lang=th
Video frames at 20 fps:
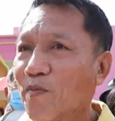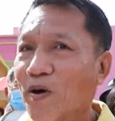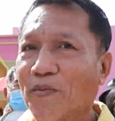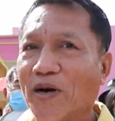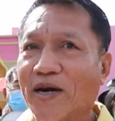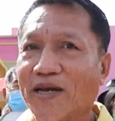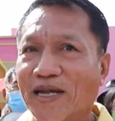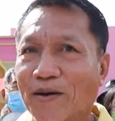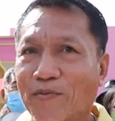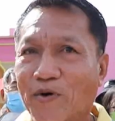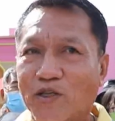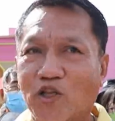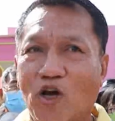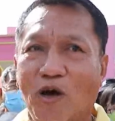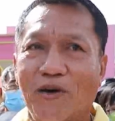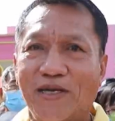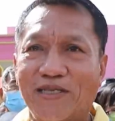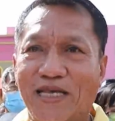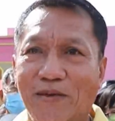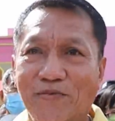เพราะประเมินเนี่ยพอ
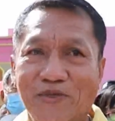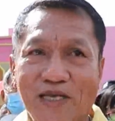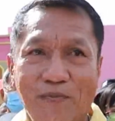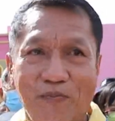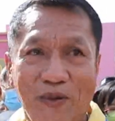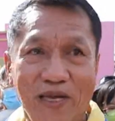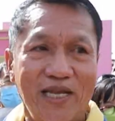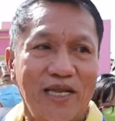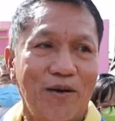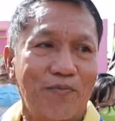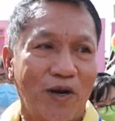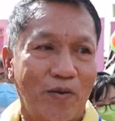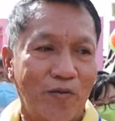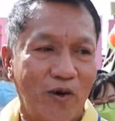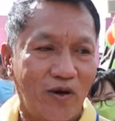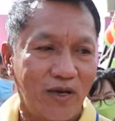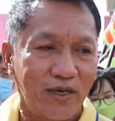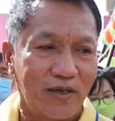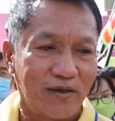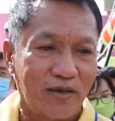ต่อมาสามสี่ปีเนี่ยป
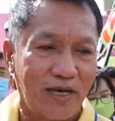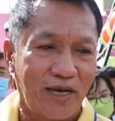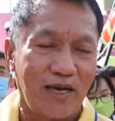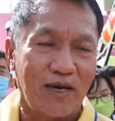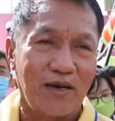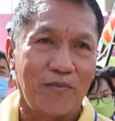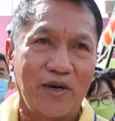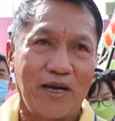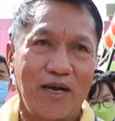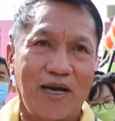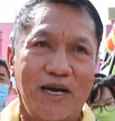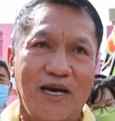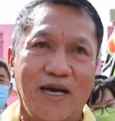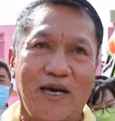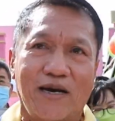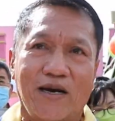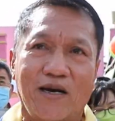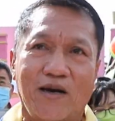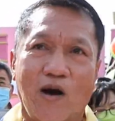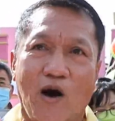ระเมินเมื่อ
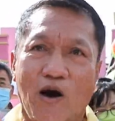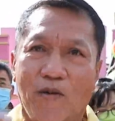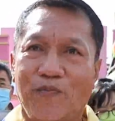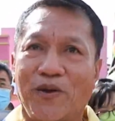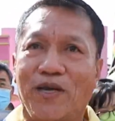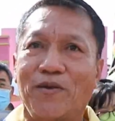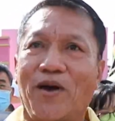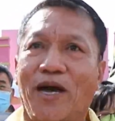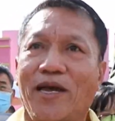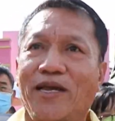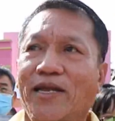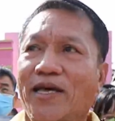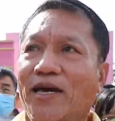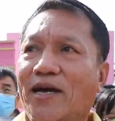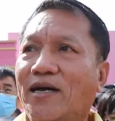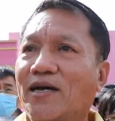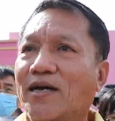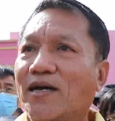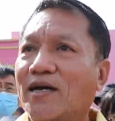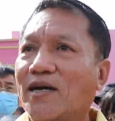ก่อนปีใหม่
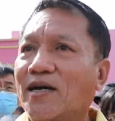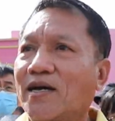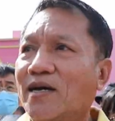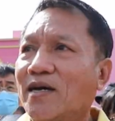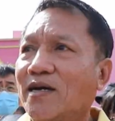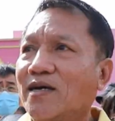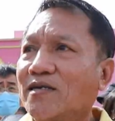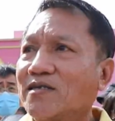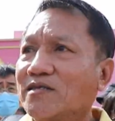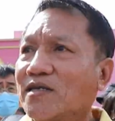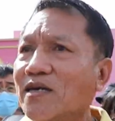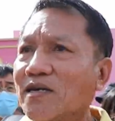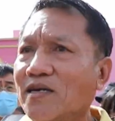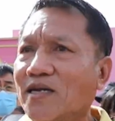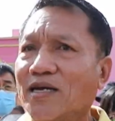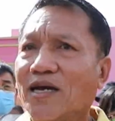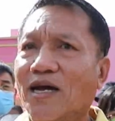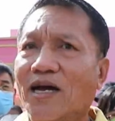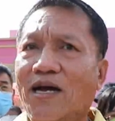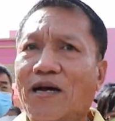เนี่ยซึ่
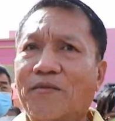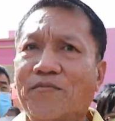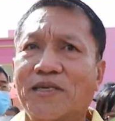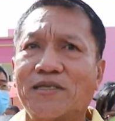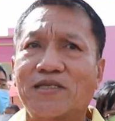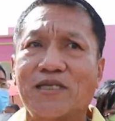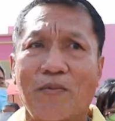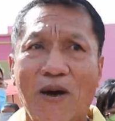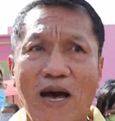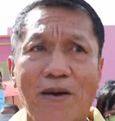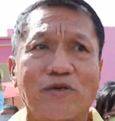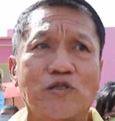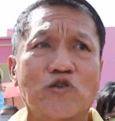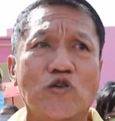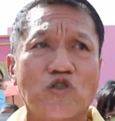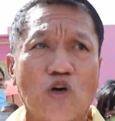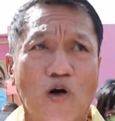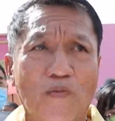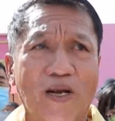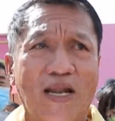งเรือมันสภาพมั
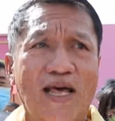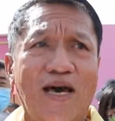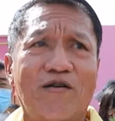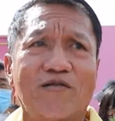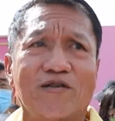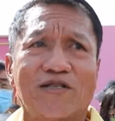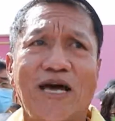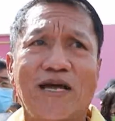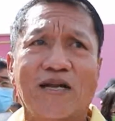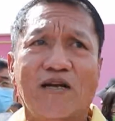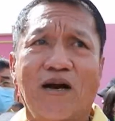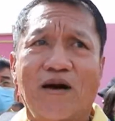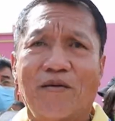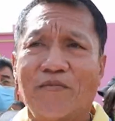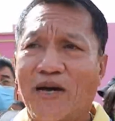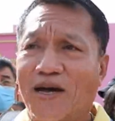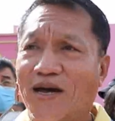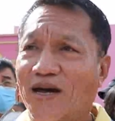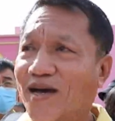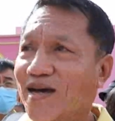นชุดโทรมไปแล้ว ท่านก็
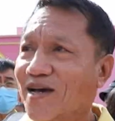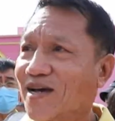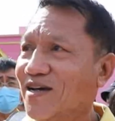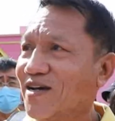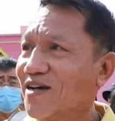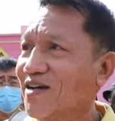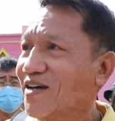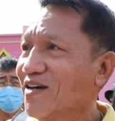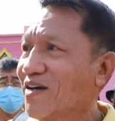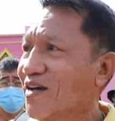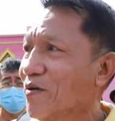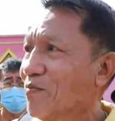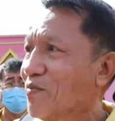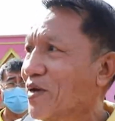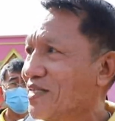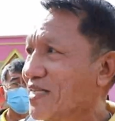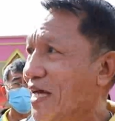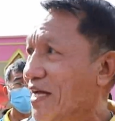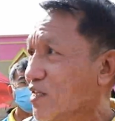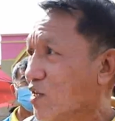มา
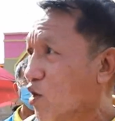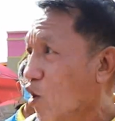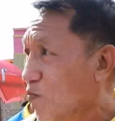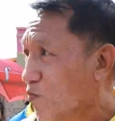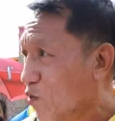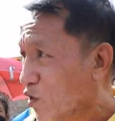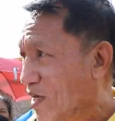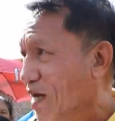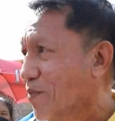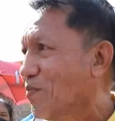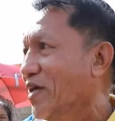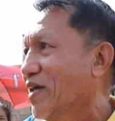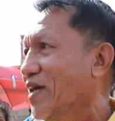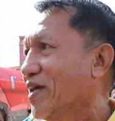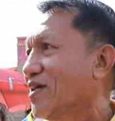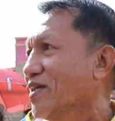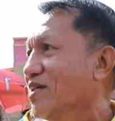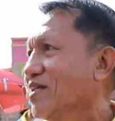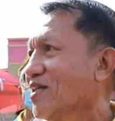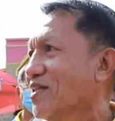มาตัดงบตรงนั้นไป
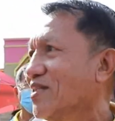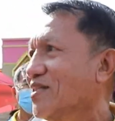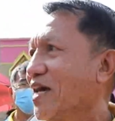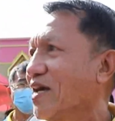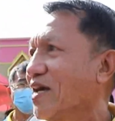อง